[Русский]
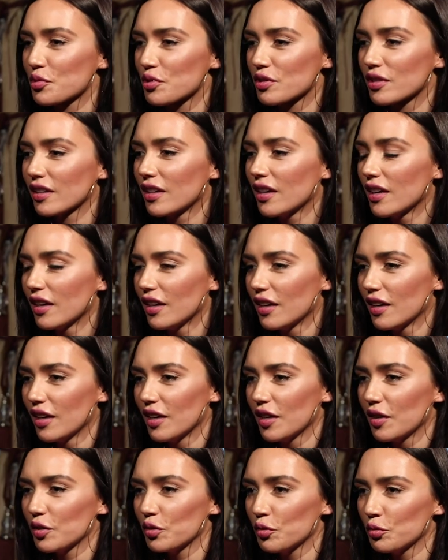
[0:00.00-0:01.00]
потому что,
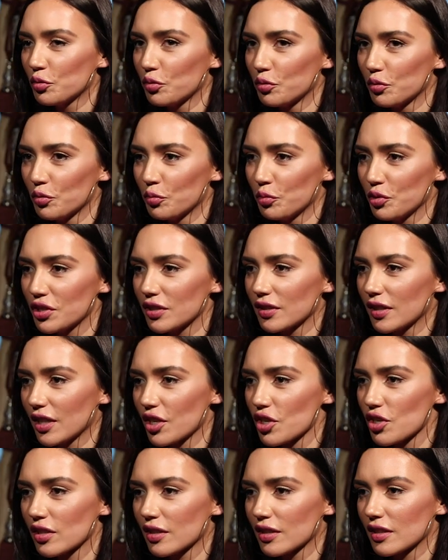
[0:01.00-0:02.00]
ну, у мужчин,
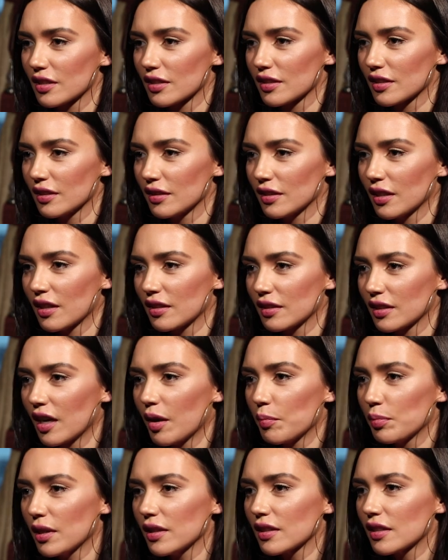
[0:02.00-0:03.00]
конечно, это так,
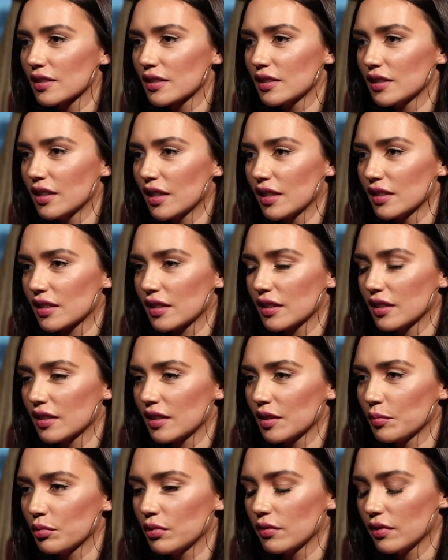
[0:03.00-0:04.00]
так планка сдирается,
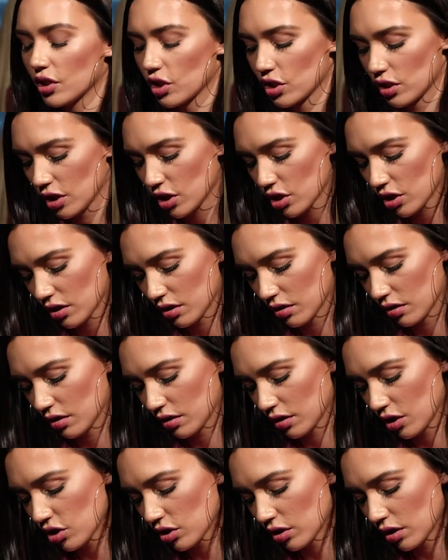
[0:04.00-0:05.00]
когда ты ему говоришь, знаешь,
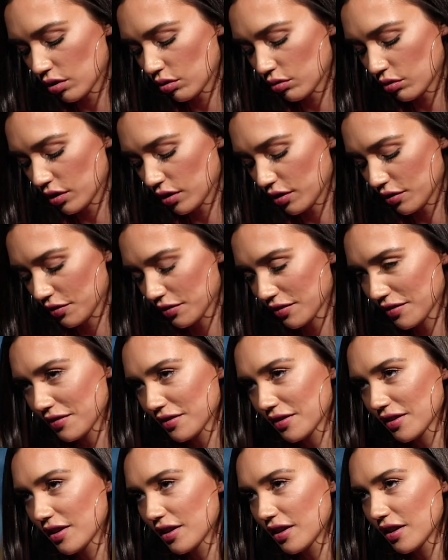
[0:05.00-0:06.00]
знаешь, дорогой,
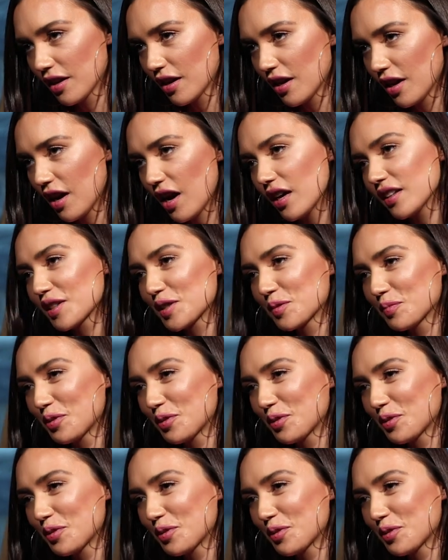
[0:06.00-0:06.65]
а это